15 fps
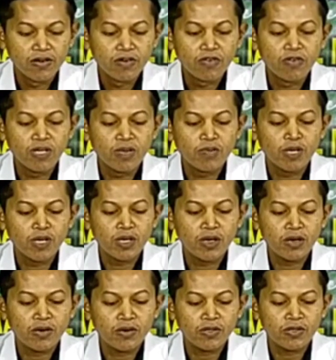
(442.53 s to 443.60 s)
Wa
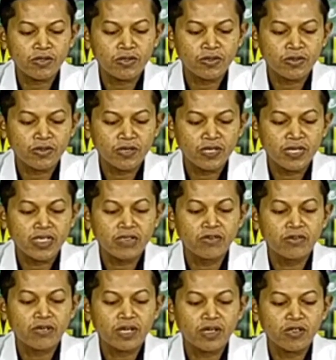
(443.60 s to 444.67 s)
ma khotoro lan
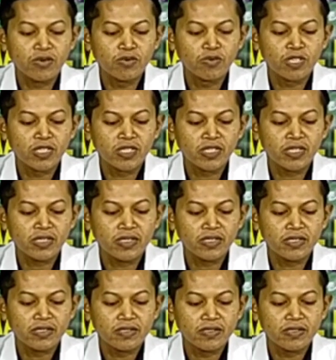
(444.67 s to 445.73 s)
ora merentek
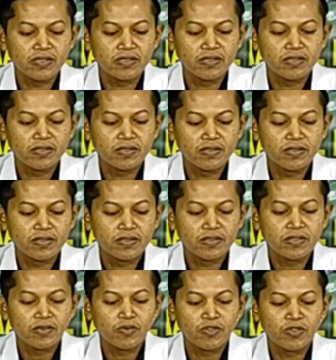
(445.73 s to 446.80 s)

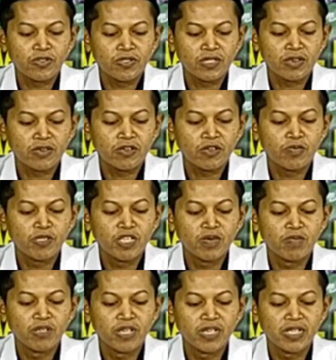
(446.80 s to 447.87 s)
sapa Gusti Allah bil
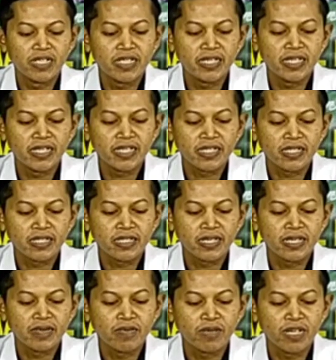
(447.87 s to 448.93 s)
bali ing
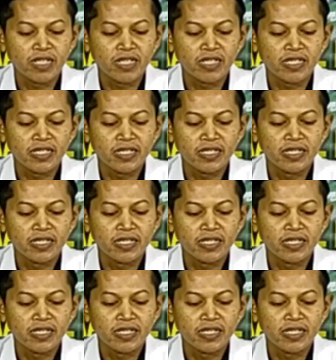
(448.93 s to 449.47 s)
dalam ati.